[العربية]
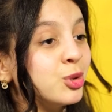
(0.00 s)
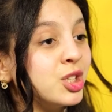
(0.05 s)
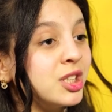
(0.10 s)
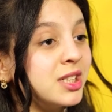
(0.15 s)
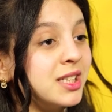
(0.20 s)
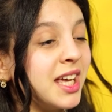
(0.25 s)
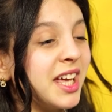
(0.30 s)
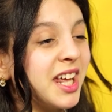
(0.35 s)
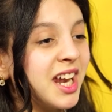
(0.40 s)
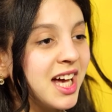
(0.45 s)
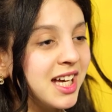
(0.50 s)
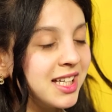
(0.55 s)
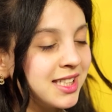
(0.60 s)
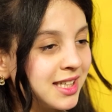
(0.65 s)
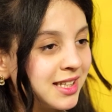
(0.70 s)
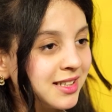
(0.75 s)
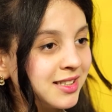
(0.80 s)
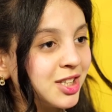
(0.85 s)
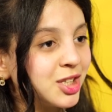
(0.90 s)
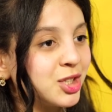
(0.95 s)
الجزائر
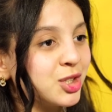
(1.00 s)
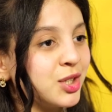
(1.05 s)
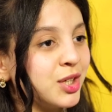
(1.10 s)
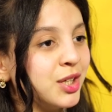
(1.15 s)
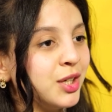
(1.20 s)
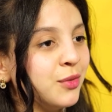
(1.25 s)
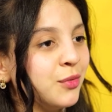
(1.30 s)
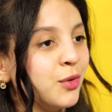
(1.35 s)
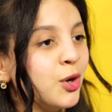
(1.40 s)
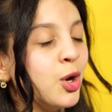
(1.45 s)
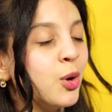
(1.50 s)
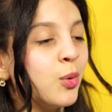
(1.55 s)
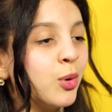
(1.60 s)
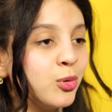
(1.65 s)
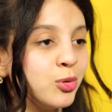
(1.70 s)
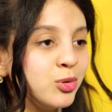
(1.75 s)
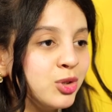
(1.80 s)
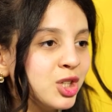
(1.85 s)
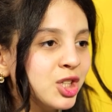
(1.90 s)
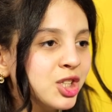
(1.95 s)
أحسن تشريف
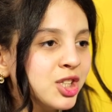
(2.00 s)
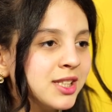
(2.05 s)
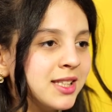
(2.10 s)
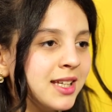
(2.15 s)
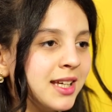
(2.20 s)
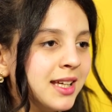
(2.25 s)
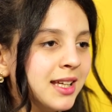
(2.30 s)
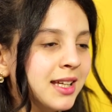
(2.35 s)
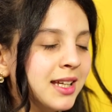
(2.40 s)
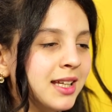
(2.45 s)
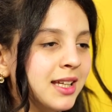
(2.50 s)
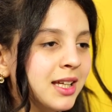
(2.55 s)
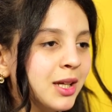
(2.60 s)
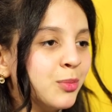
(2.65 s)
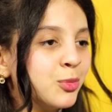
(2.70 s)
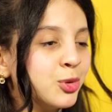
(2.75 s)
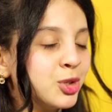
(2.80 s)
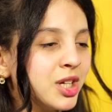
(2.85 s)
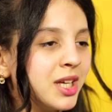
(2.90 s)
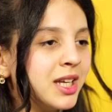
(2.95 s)
وكنت الجزائرية
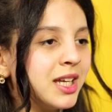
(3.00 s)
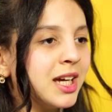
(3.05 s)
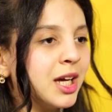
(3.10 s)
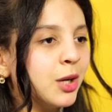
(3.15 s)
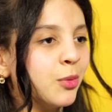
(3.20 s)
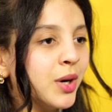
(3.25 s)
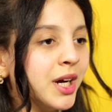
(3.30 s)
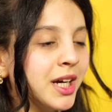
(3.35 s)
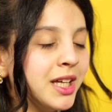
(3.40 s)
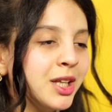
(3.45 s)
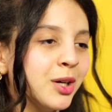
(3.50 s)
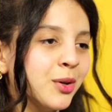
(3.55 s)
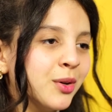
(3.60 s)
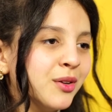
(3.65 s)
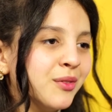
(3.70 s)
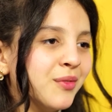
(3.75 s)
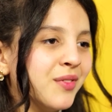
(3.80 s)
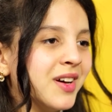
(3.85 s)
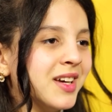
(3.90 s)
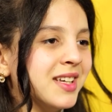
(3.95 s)
المشاركة الوحيدة
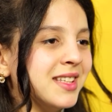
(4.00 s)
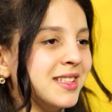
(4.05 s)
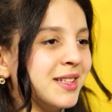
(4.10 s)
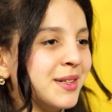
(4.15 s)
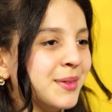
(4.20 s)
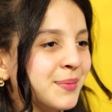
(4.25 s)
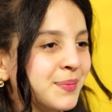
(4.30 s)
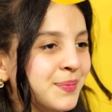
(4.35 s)
والفائزة